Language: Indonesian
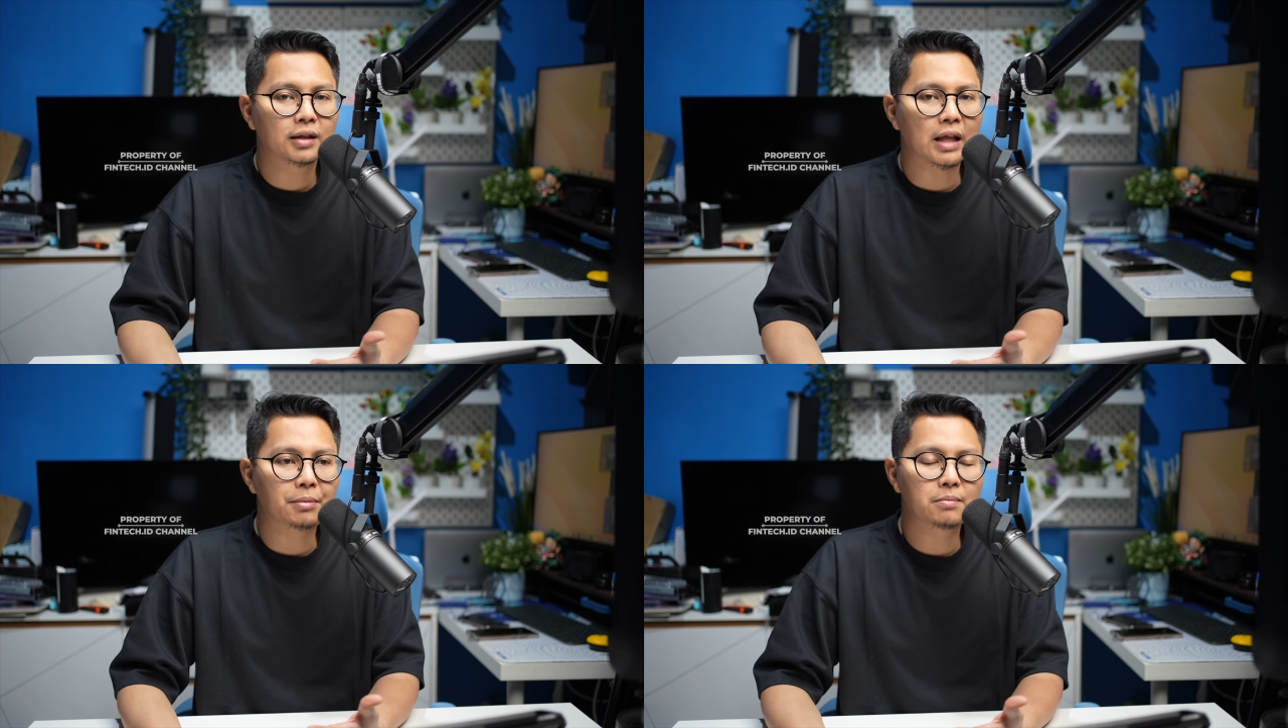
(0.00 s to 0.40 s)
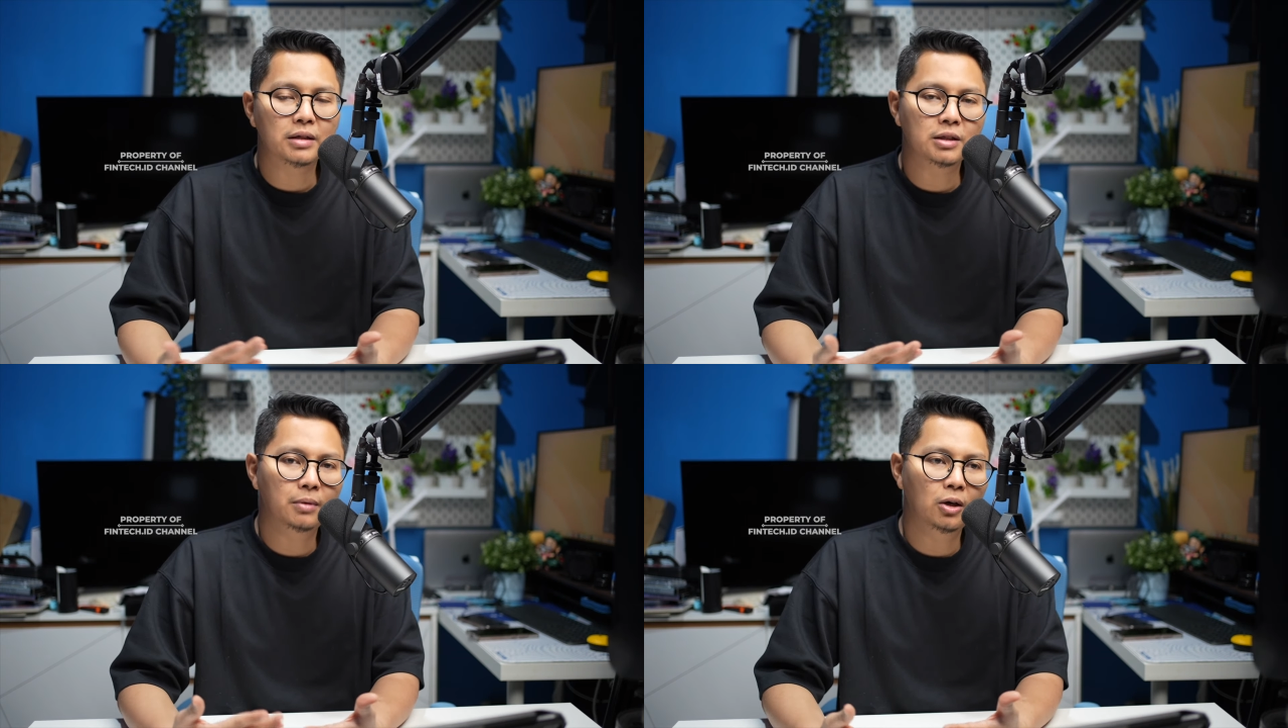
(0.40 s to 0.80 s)
tapi
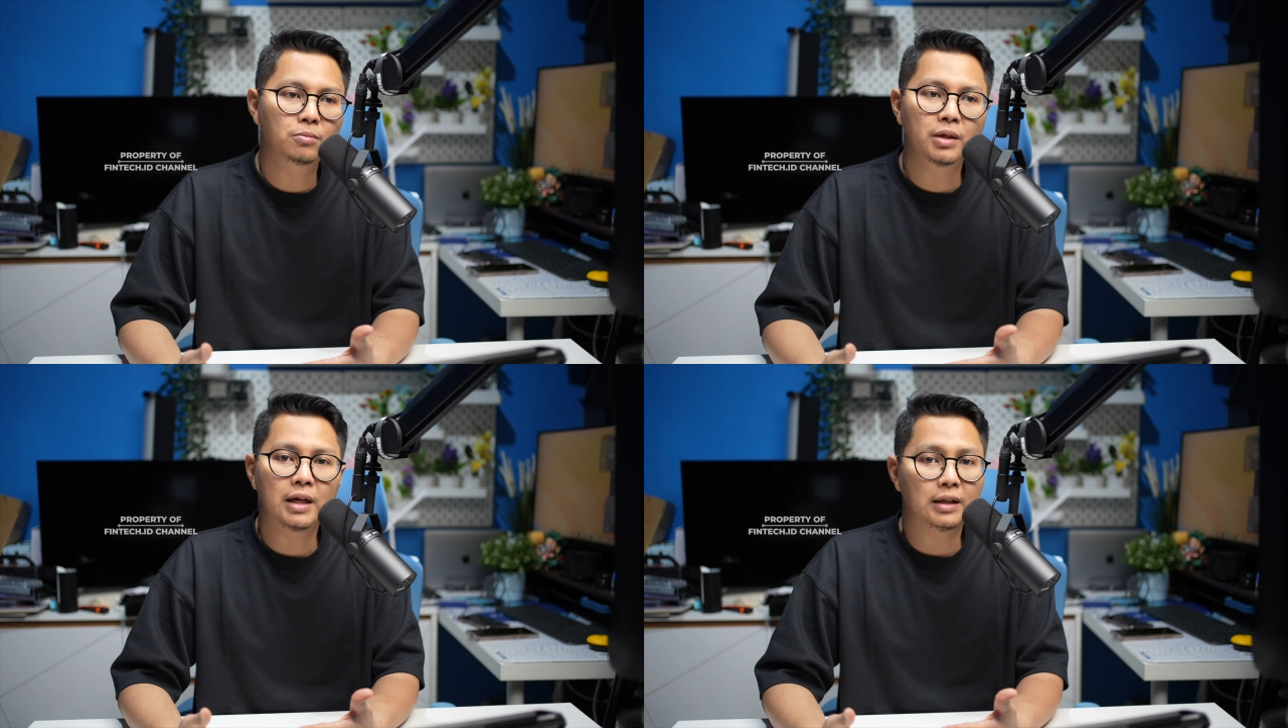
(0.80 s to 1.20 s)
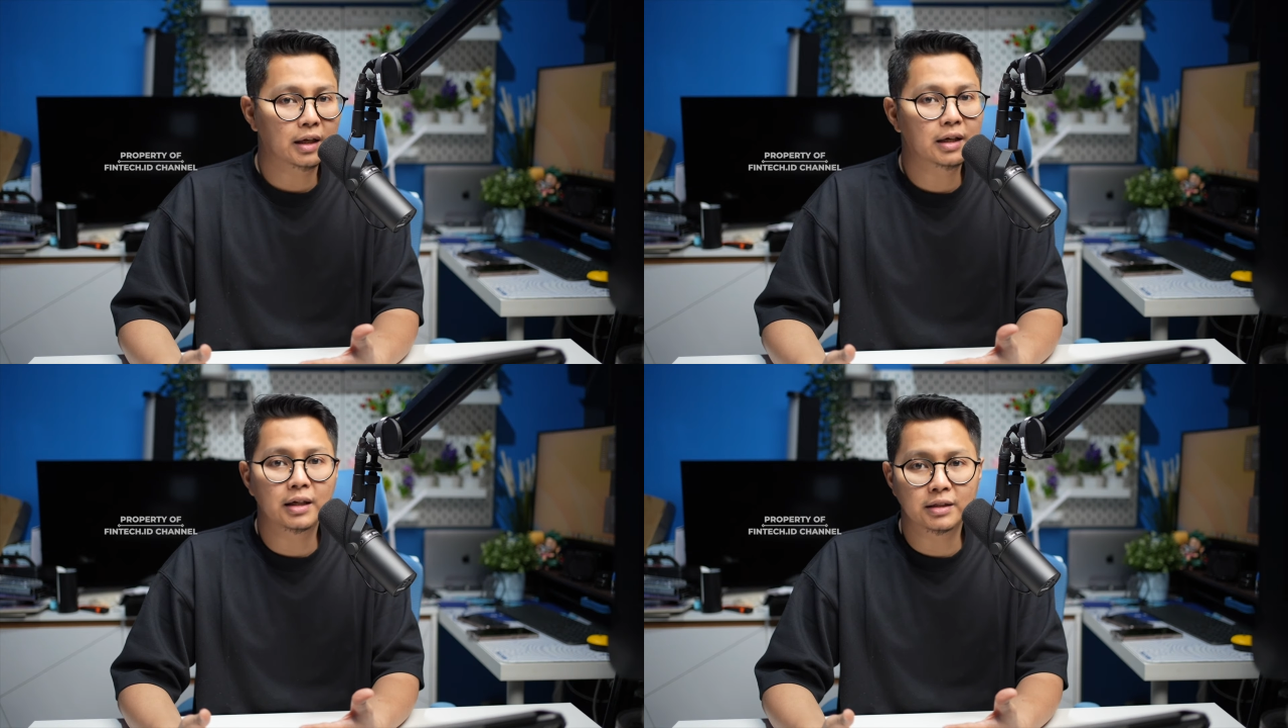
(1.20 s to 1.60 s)
masih belum
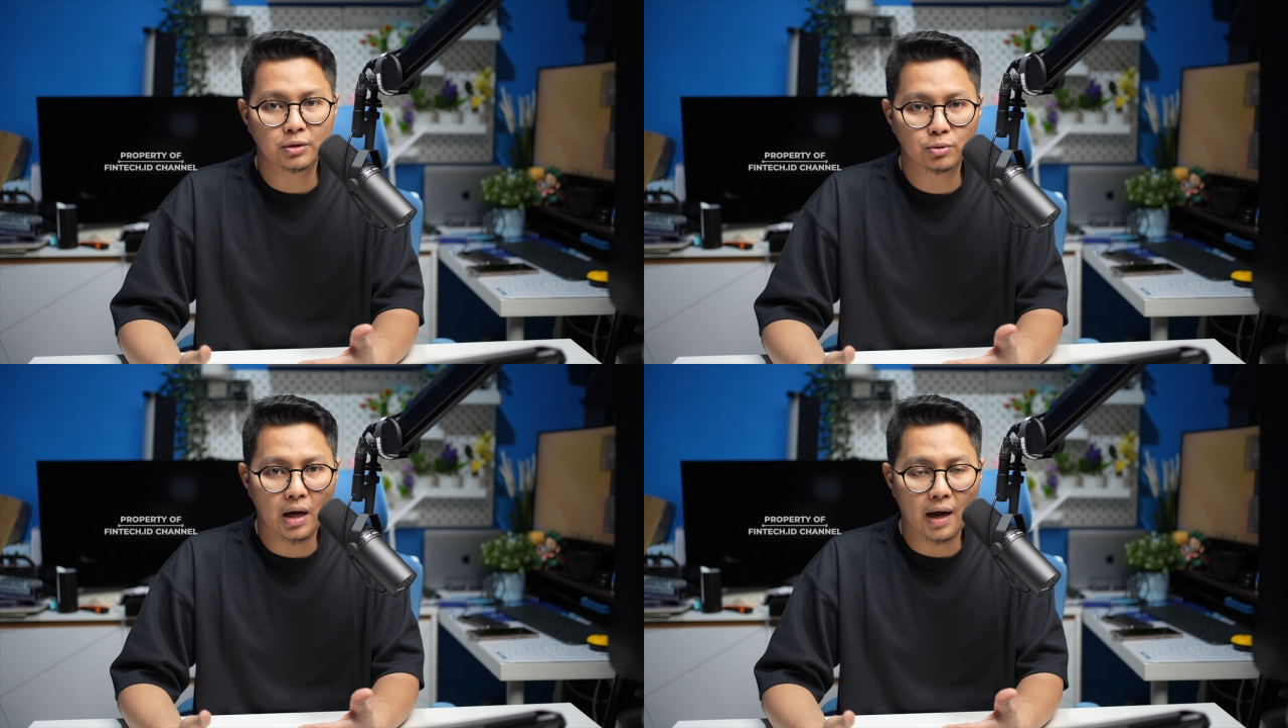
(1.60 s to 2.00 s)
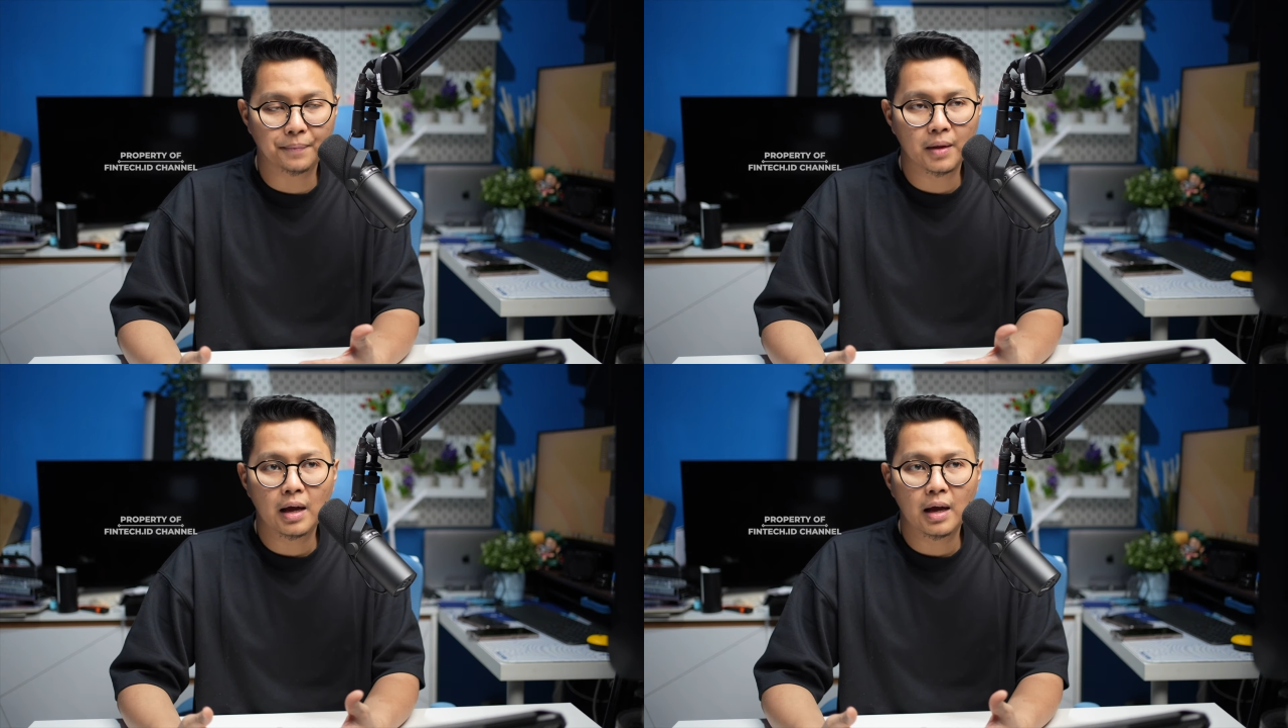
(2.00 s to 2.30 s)
didatengin DC juga